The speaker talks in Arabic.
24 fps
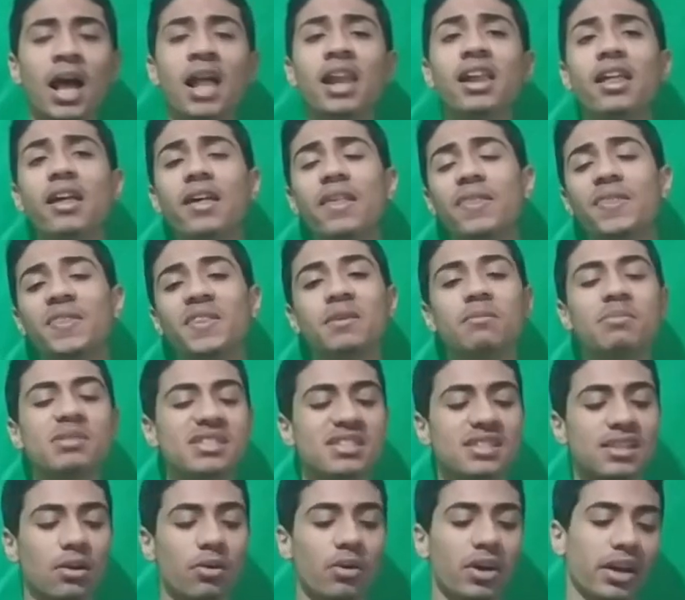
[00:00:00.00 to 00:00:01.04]
الإذن
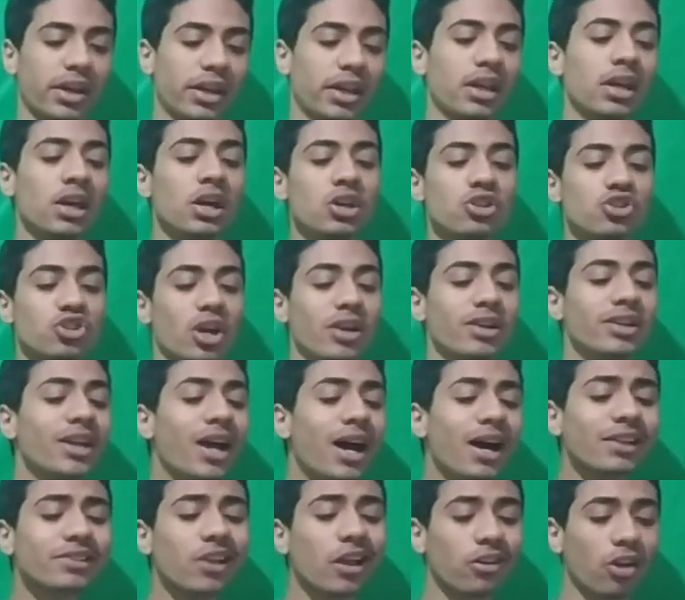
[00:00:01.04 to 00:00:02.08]
بالزواج
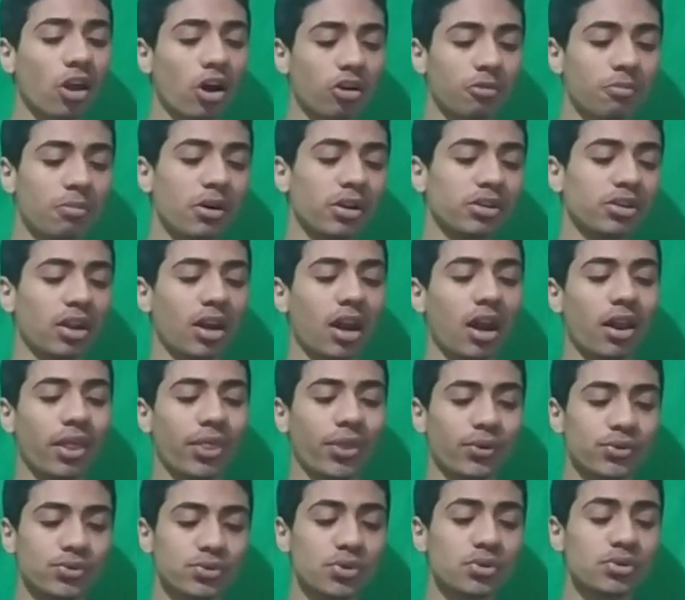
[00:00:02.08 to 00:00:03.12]
شريعة الأقباط
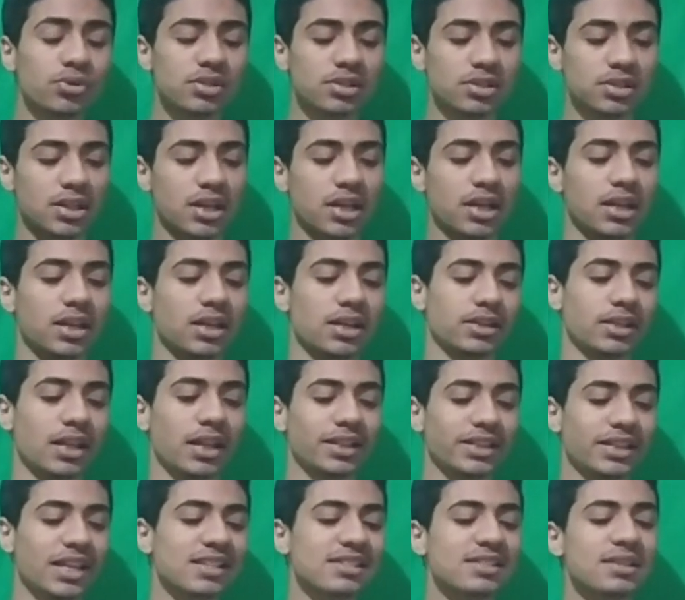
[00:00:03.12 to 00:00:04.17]
الأرثوذكس آه،
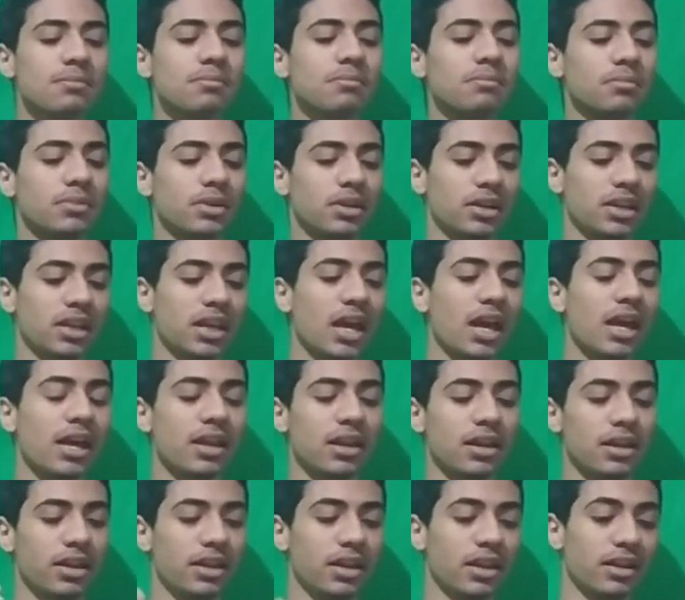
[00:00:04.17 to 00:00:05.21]
تلتزم
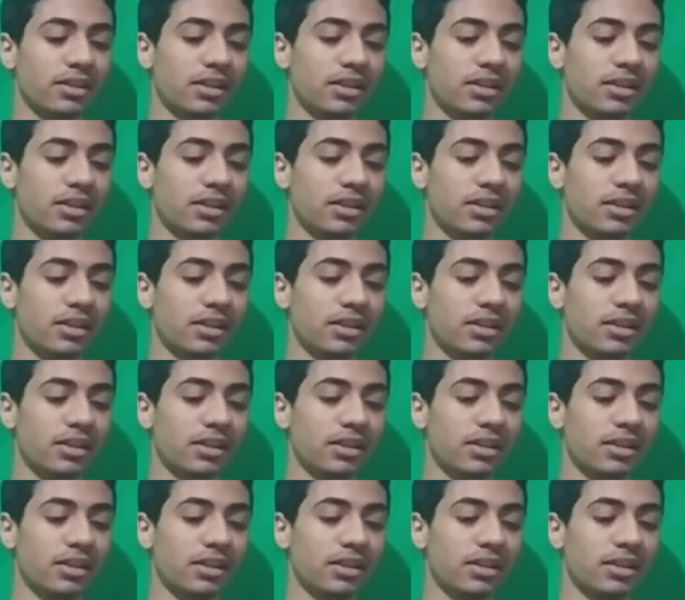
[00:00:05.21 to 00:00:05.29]
رجال